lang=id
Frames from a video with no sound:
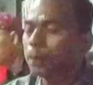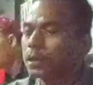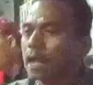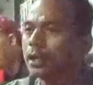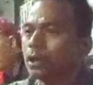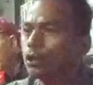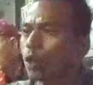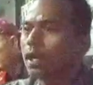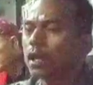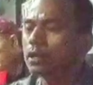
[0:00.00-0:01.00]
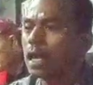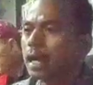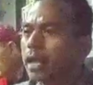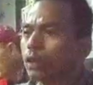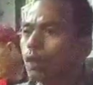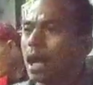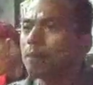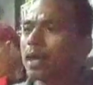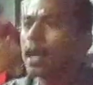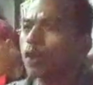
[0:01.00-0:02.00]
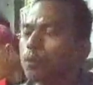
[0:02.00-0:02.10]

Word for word: pertanian itu ada kendala yaitu hama karo